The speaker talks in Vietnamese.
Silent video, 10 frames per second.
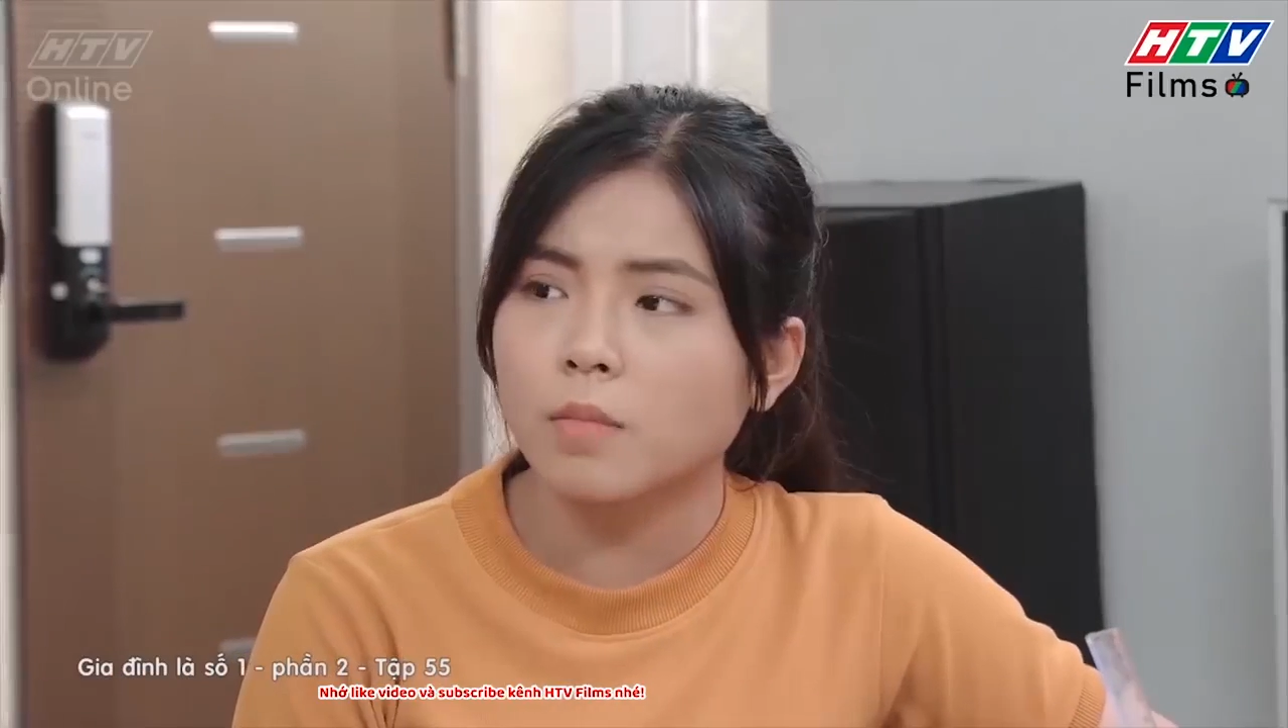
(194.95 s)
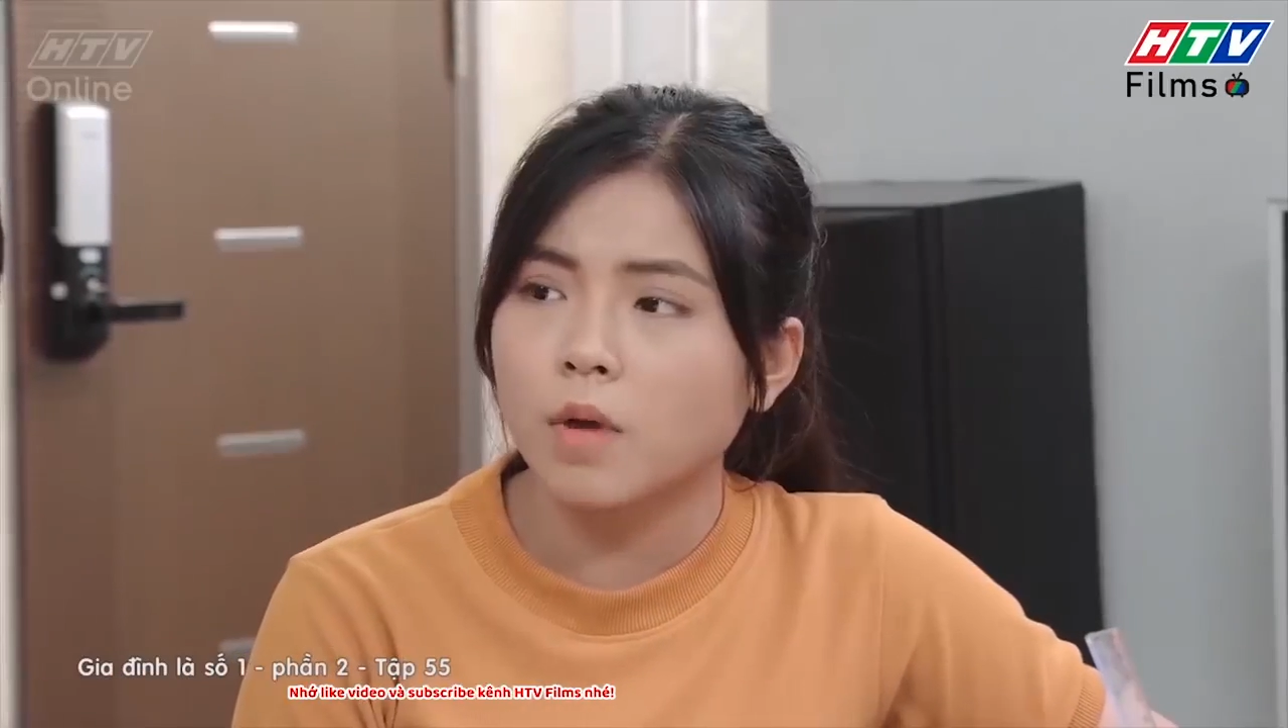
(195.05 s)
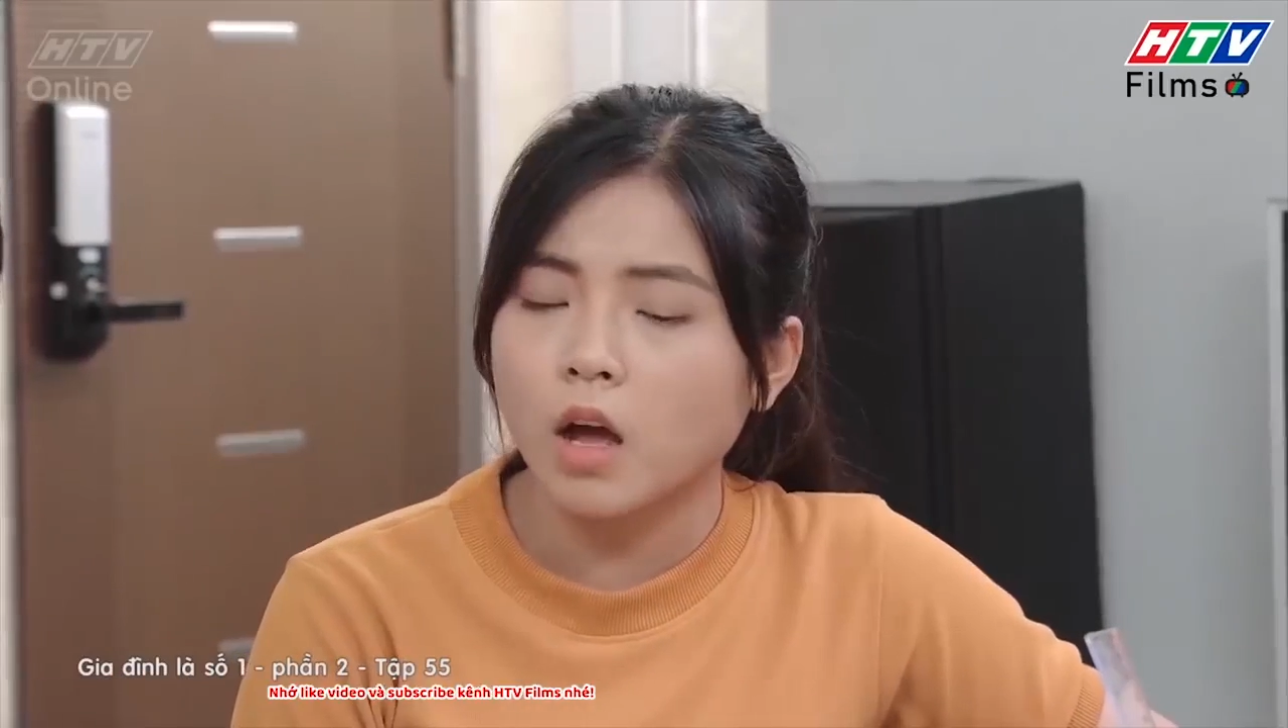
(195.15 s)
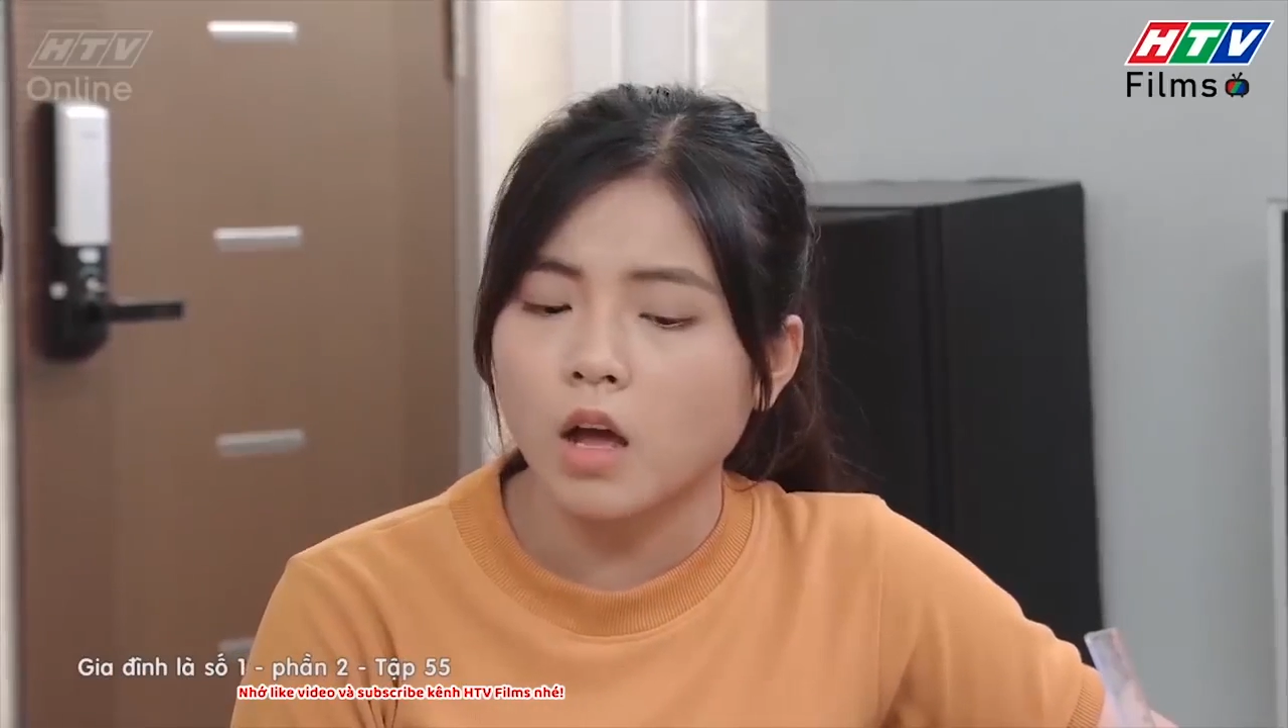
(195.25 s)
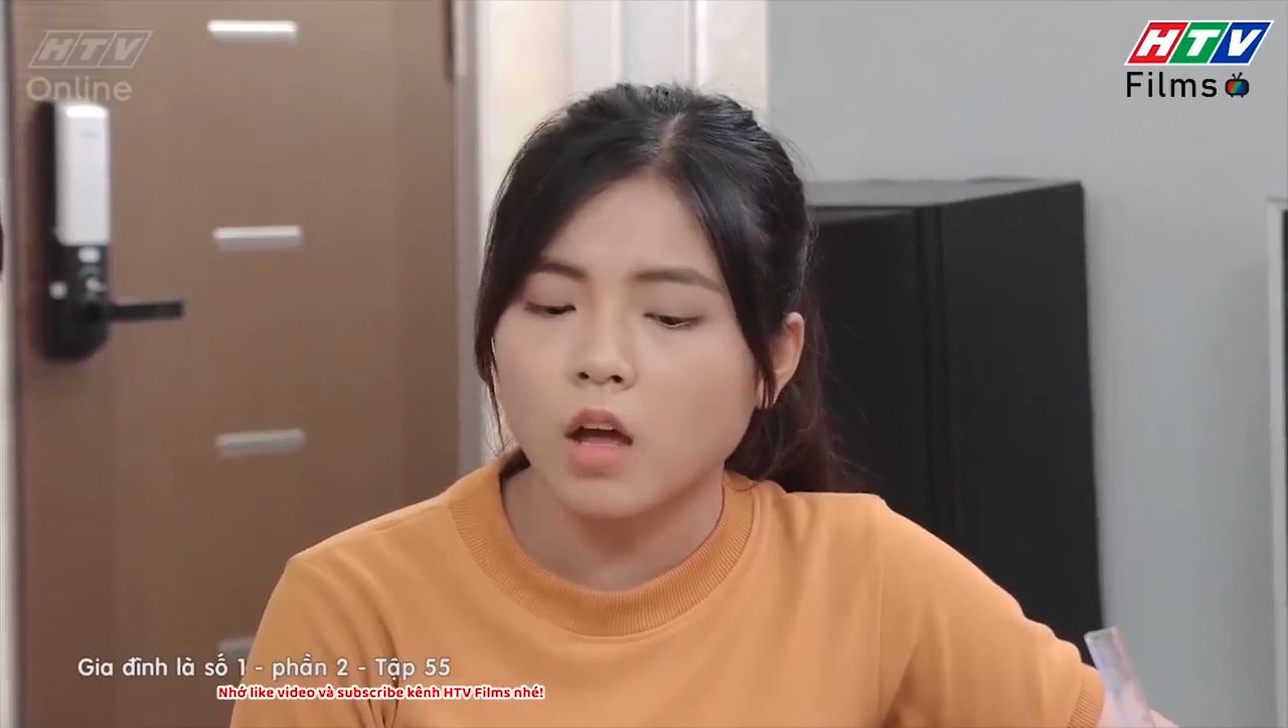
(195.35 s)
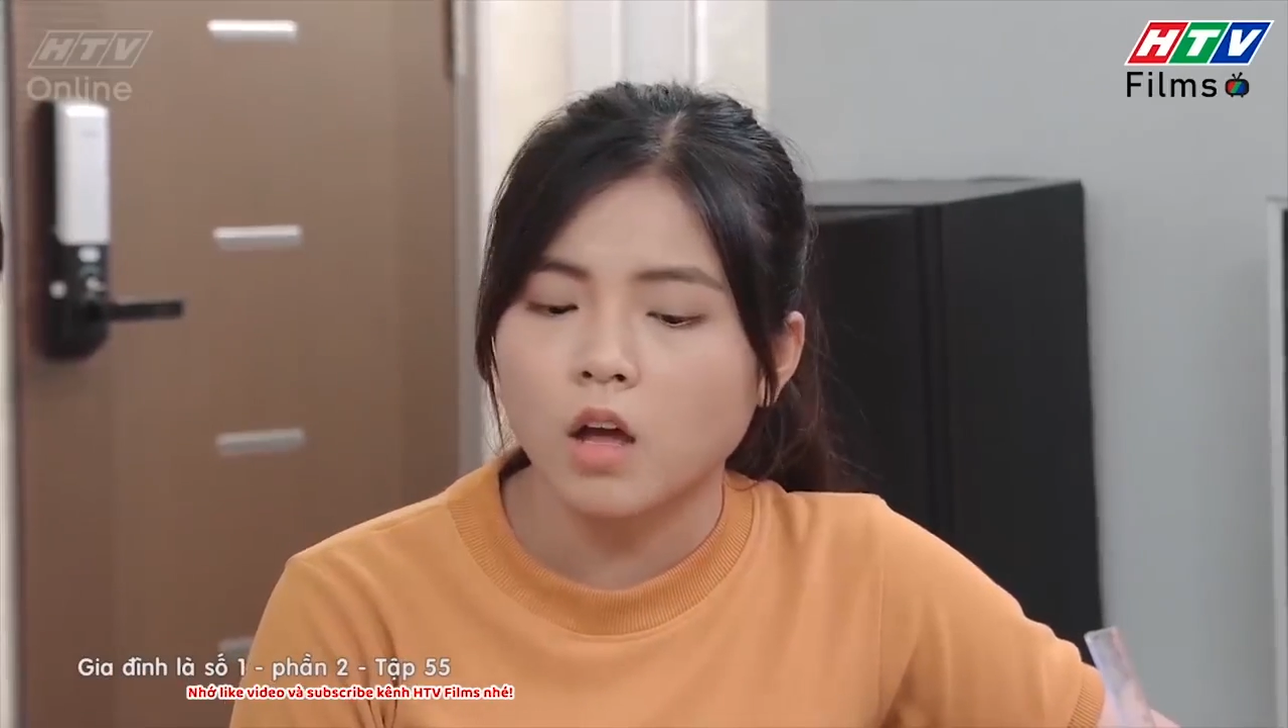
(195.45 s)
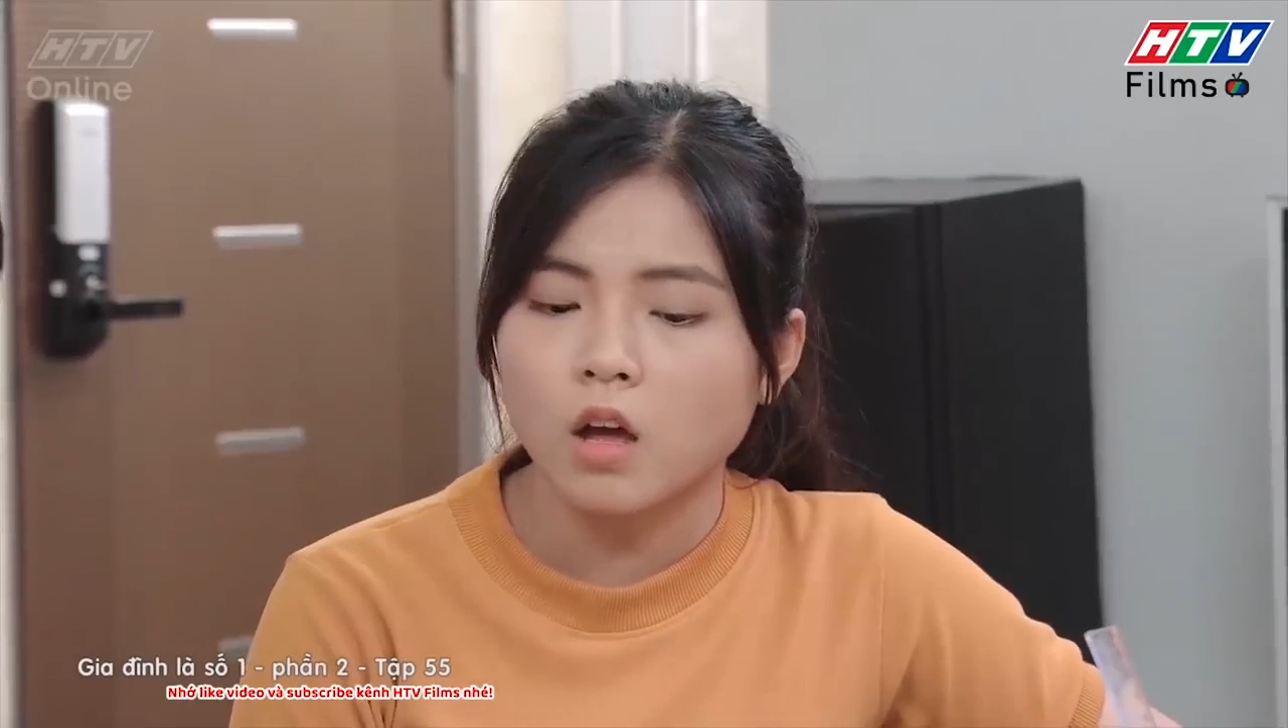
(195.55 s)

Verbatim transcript: lắm ha